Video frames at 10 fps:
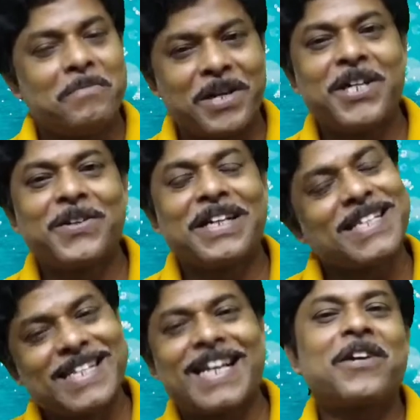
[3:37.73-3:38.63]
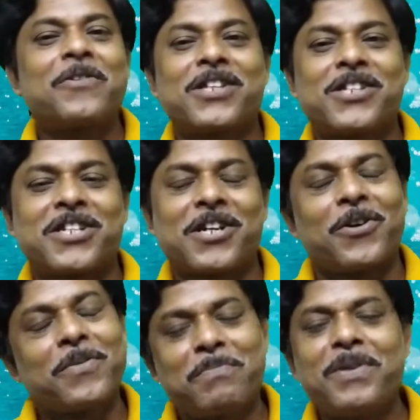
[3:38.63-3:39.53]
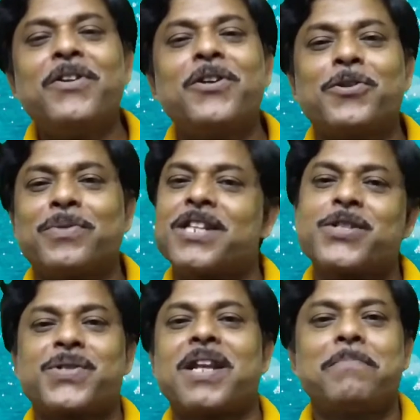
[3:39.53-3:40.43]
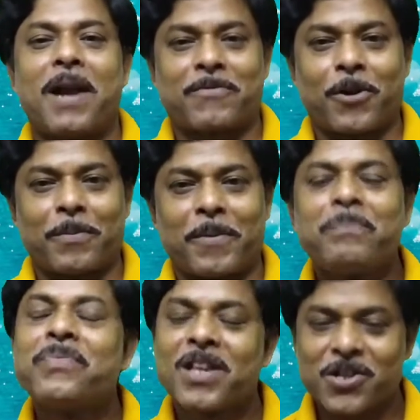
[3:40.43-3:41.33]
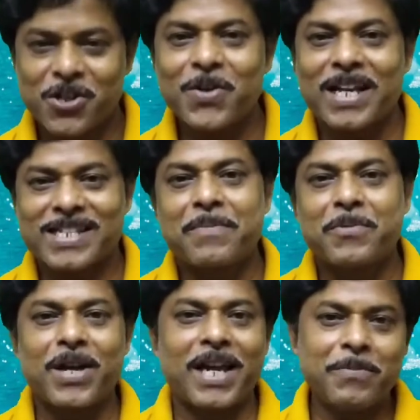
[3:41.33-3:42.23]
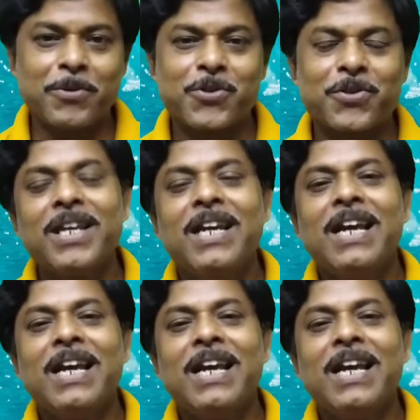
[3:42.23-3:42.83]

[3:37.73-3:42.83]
ভিডিওটা শেয়ার করার চেষ্টা করো বিভিন্ন তোমাদের সোশ্যাল প্ল্যাটফর্মে তো চলো আজকে এই পর্যন্তই